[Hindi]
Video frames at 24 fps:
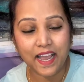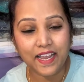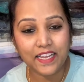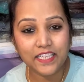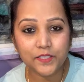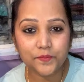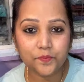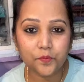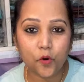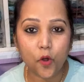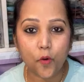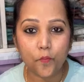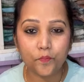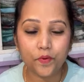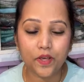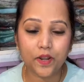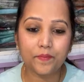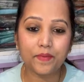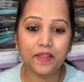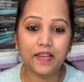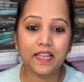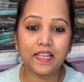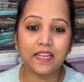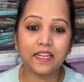साइज
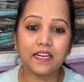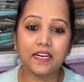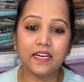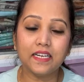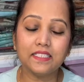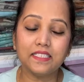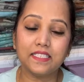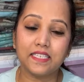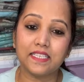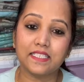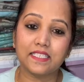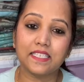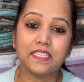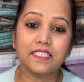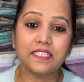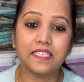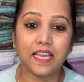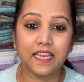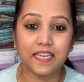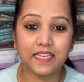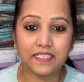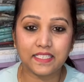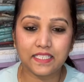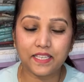प्रॉपर मिलेगा जैसा
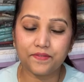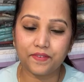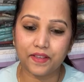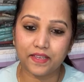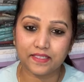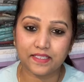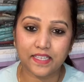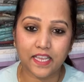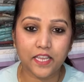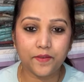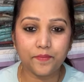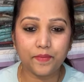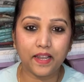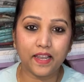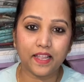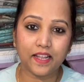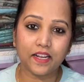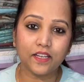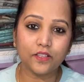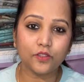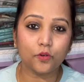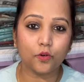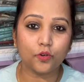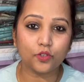साइज है वैसा ही
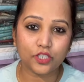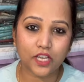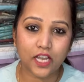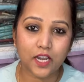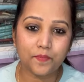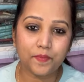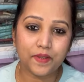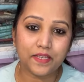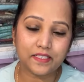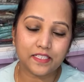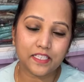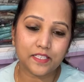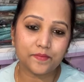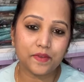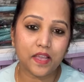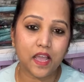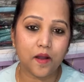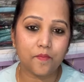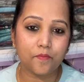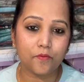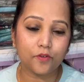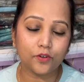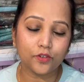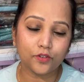मिलेगा दो चार पीसेस में
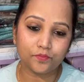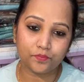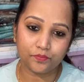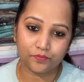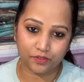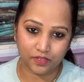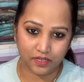आपको